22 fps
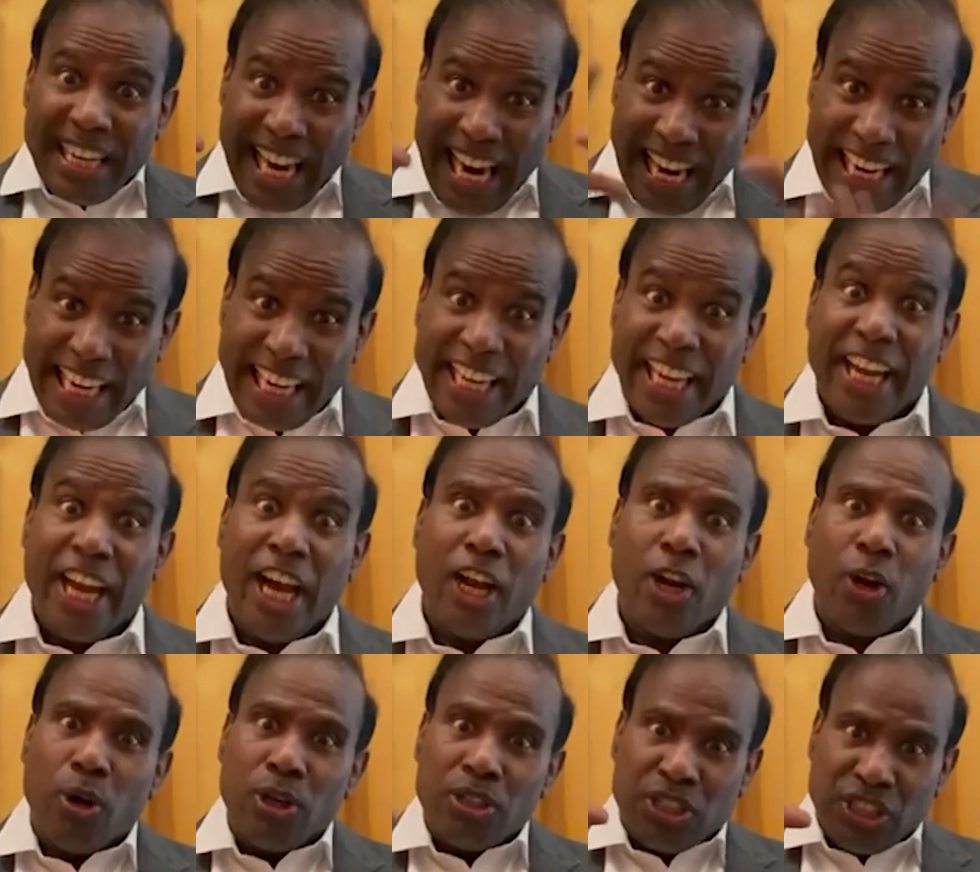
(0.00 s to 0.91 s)

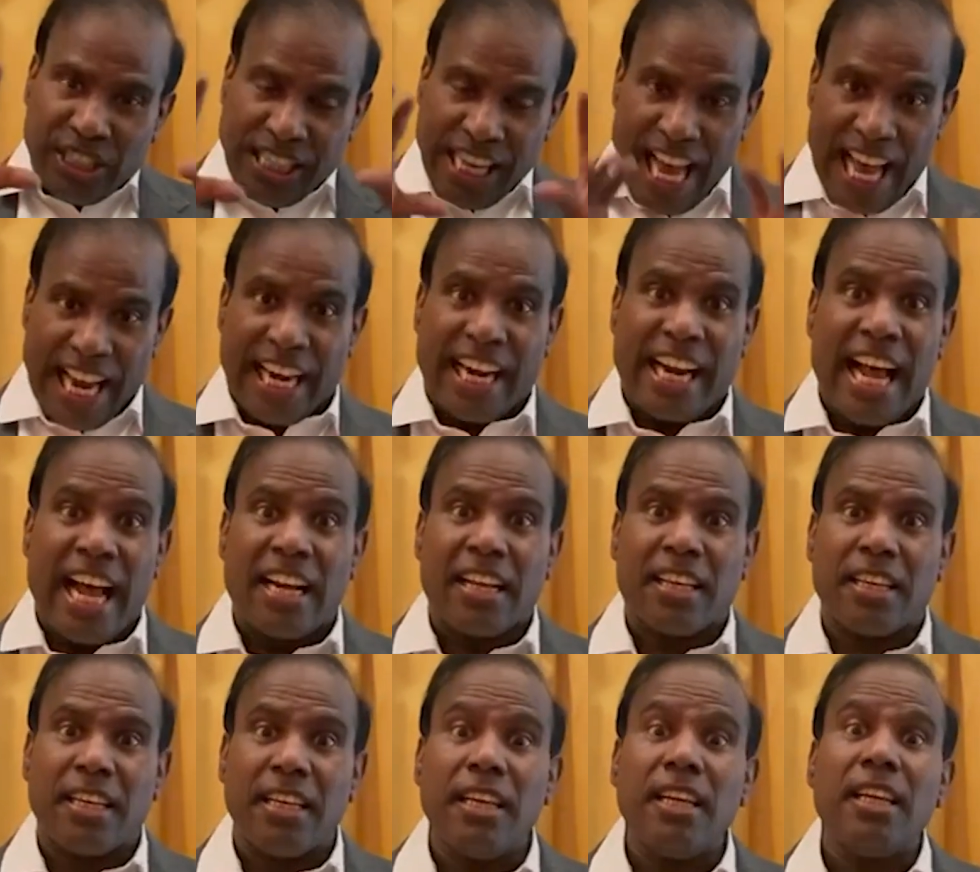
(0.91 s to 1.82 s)
ఎన్డీఏలో
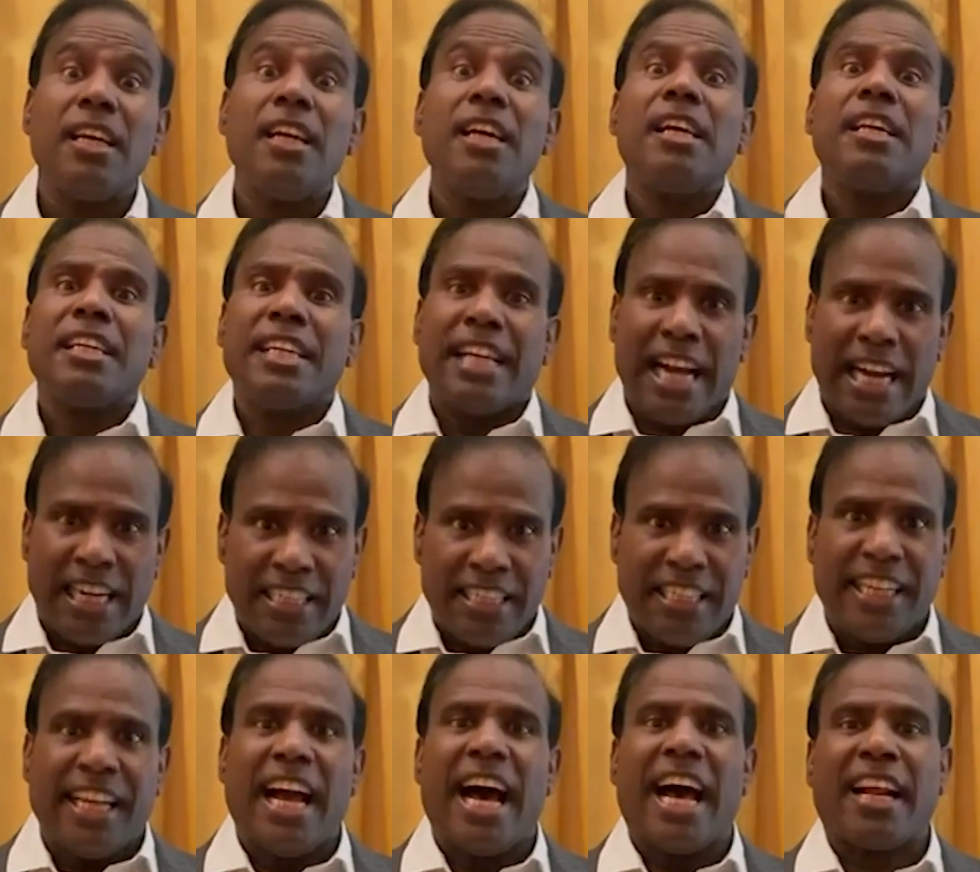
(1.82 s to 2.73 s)
చేరడానికి
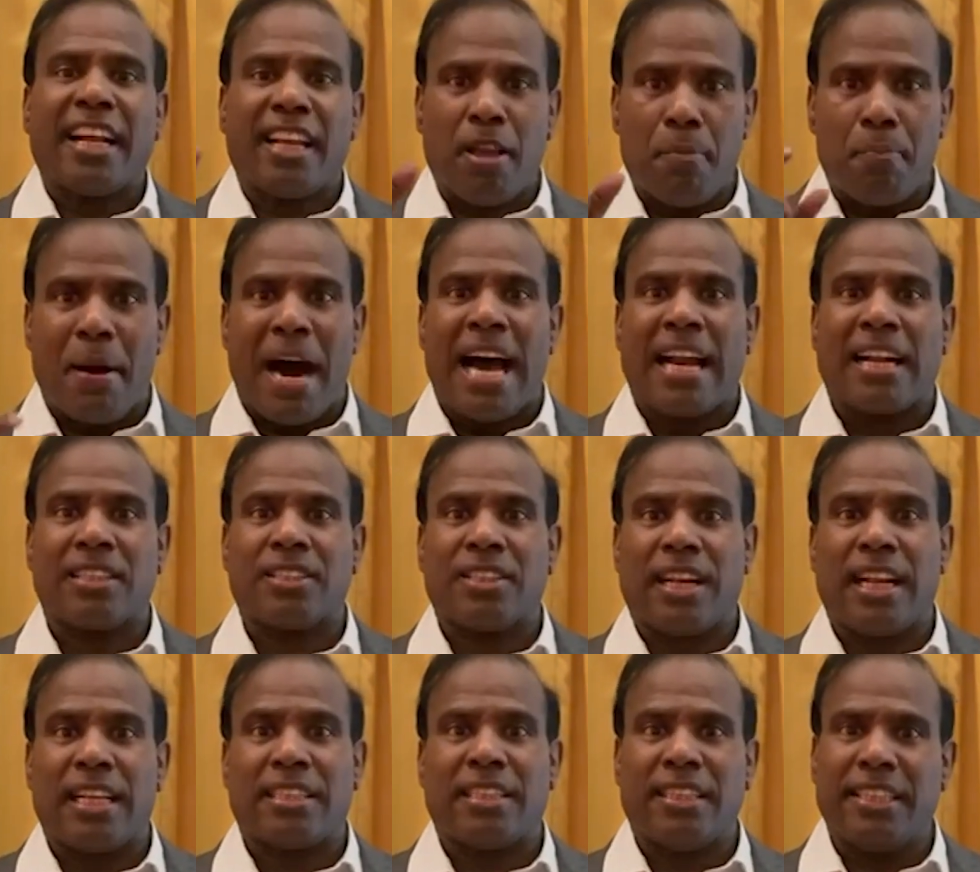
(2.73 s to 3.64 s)
ఎన్టీఆర్కి
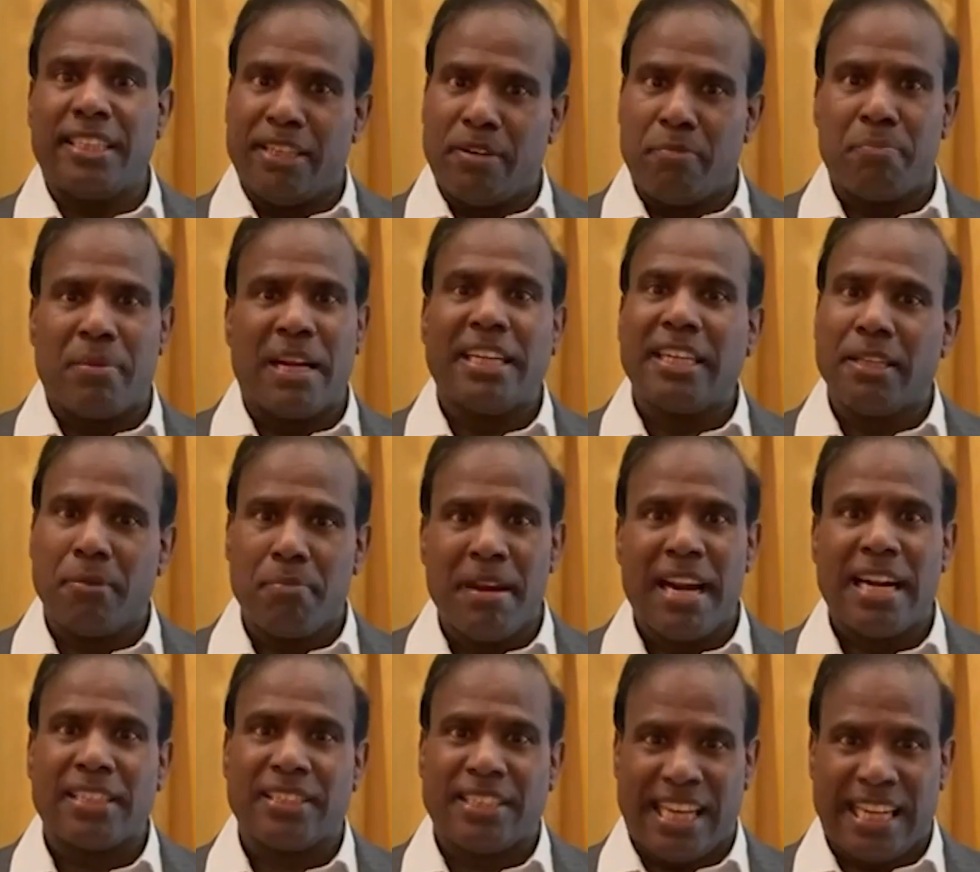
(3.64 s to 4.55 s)
భారతరత్న ఇమ్మని
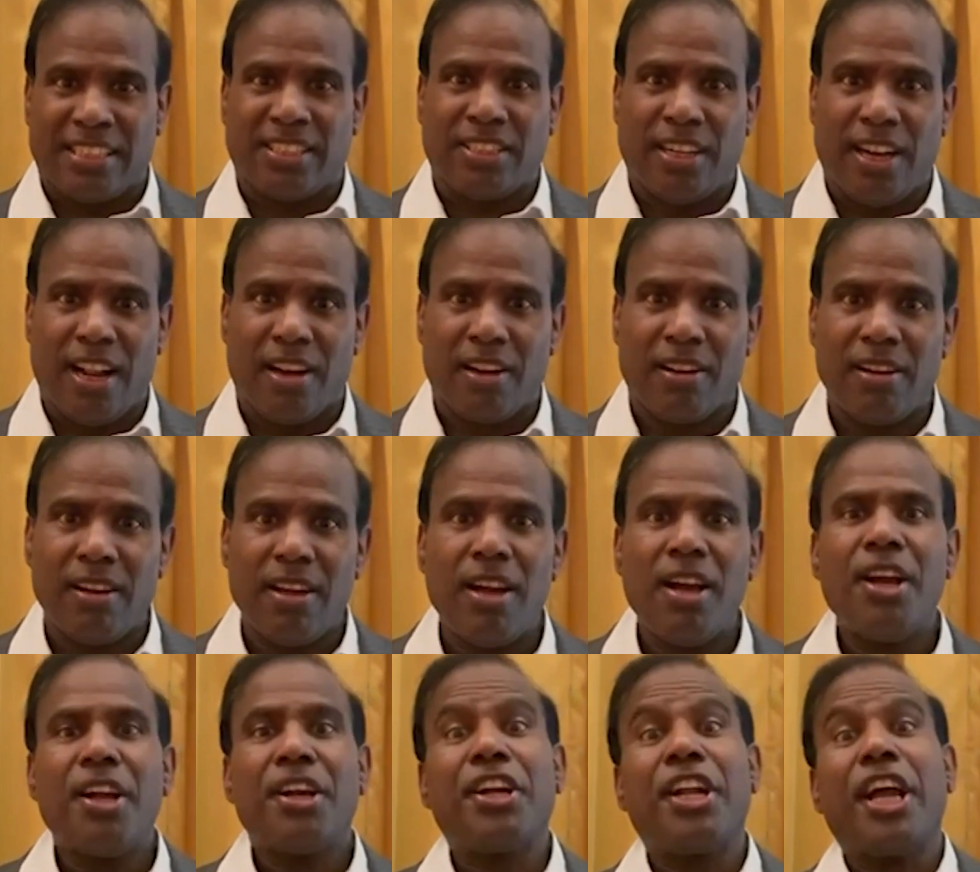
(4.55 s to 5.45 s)
డిమాండ్ చేస్తున్నాను
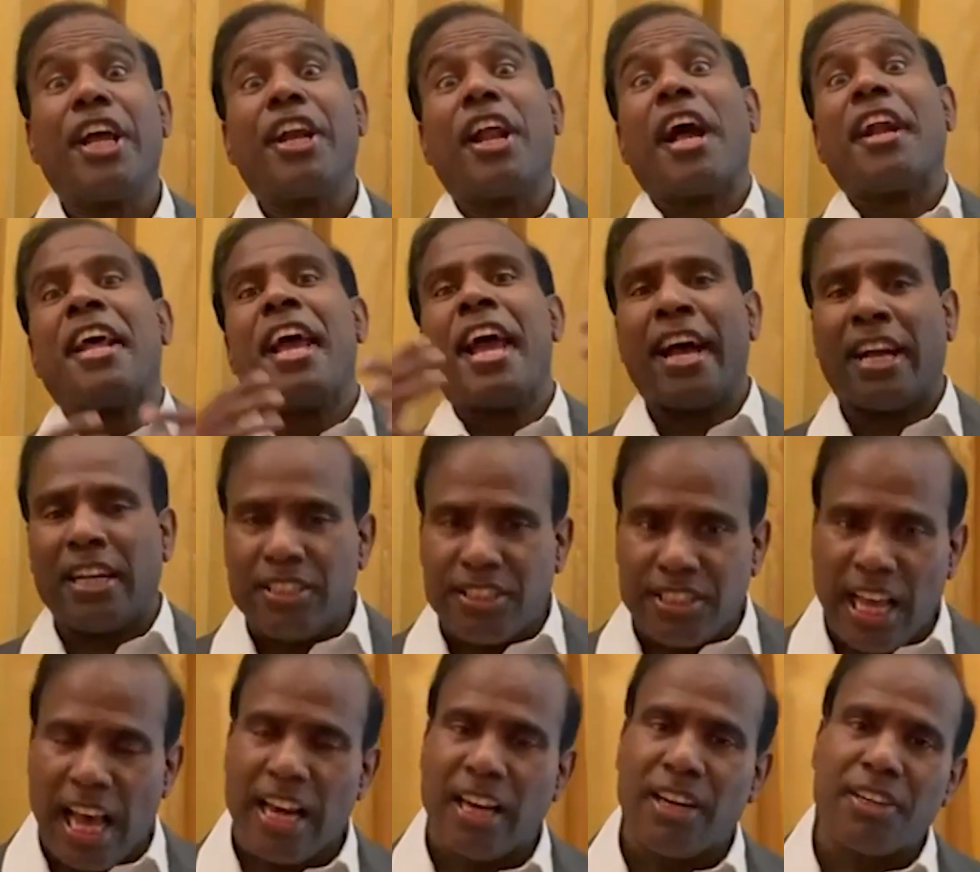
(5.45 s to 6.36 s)
నేను అనేక
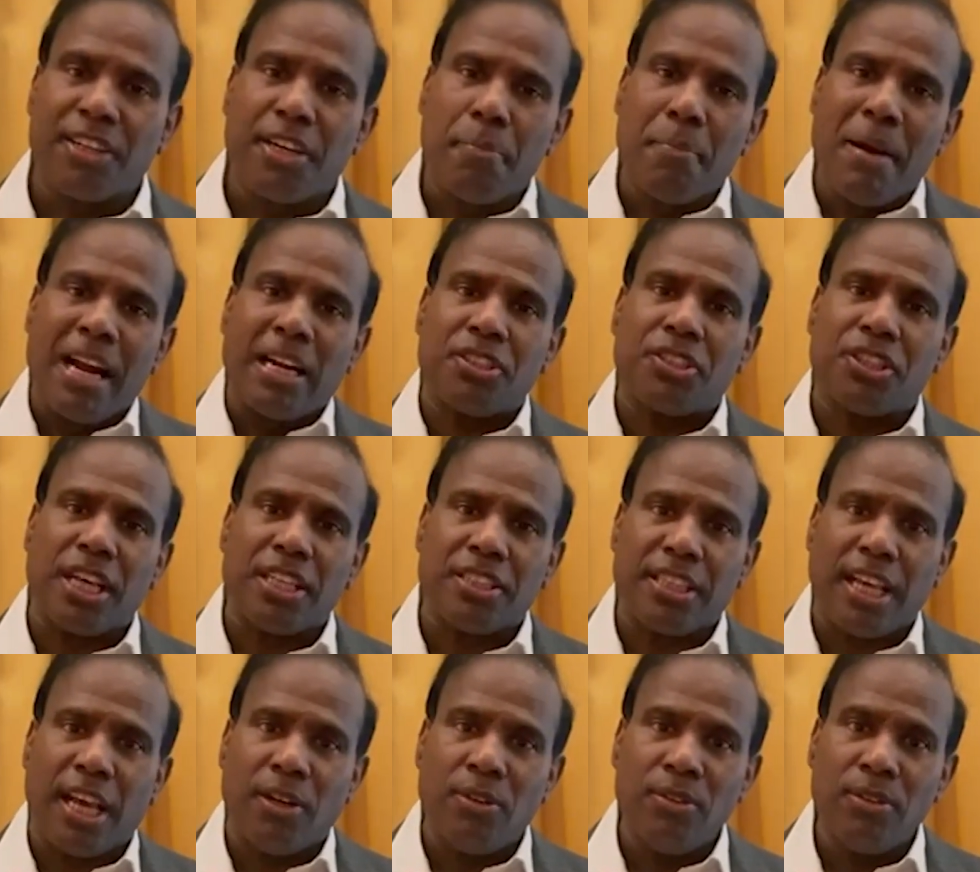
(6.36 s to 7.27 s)
సార్లు డిమాండ్
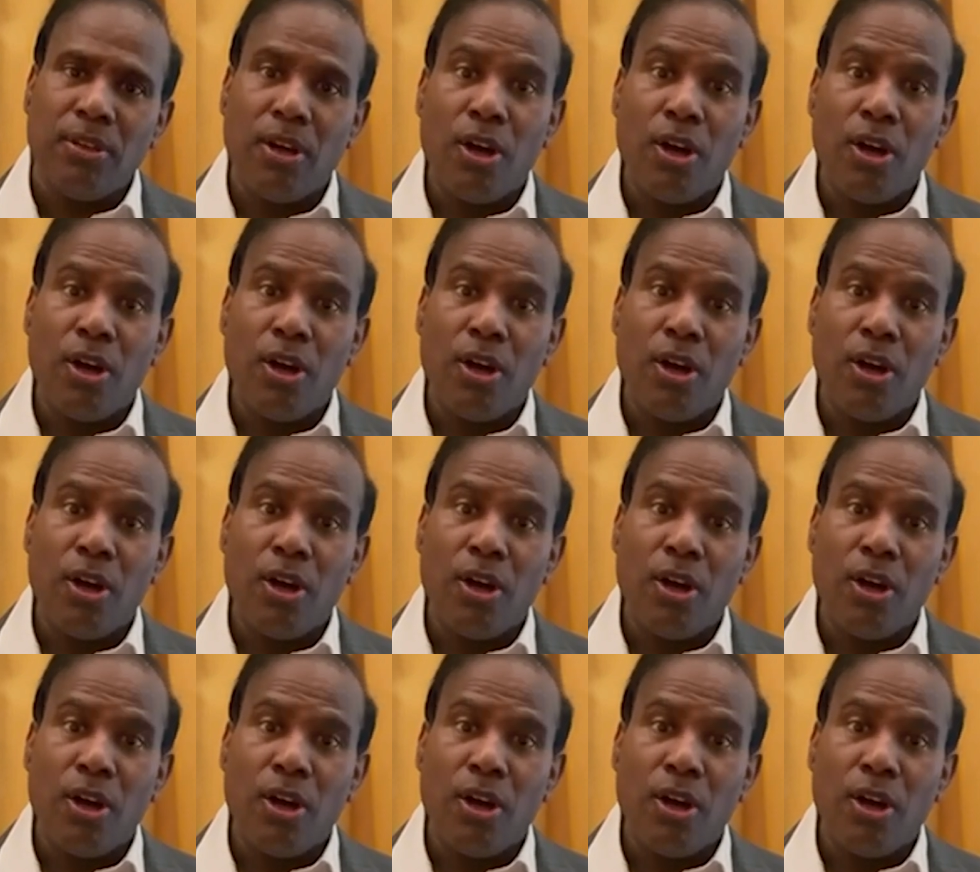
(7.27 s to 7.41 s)
చేశాను